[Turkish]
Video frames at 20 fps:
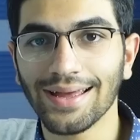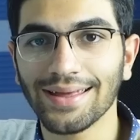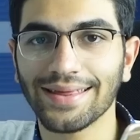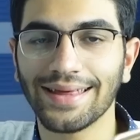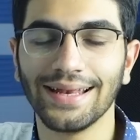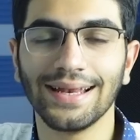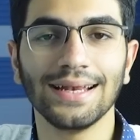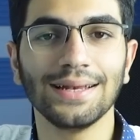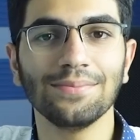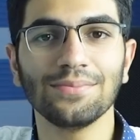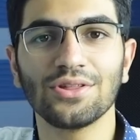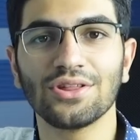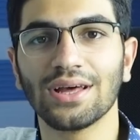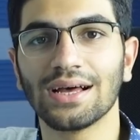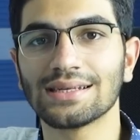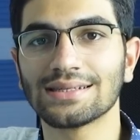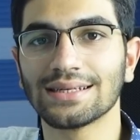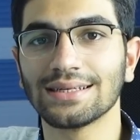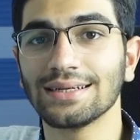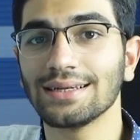Gelelim
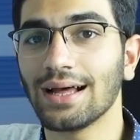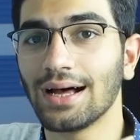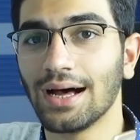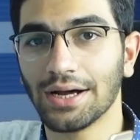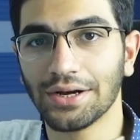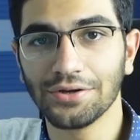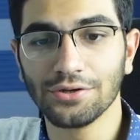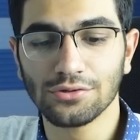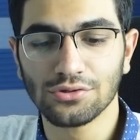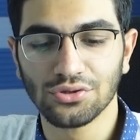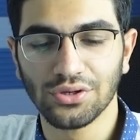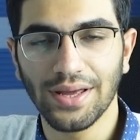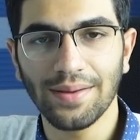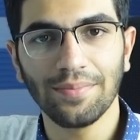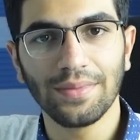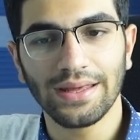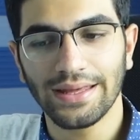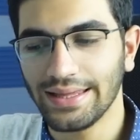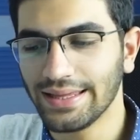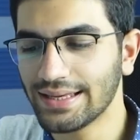cihazların
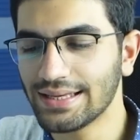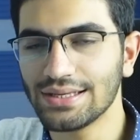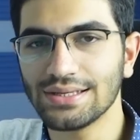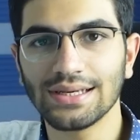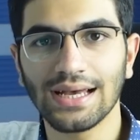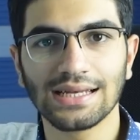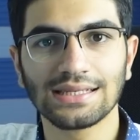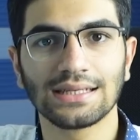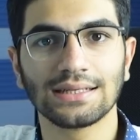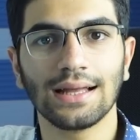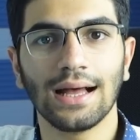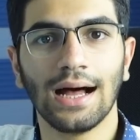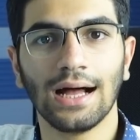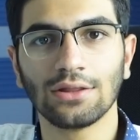arayüzüne. İki cihazda da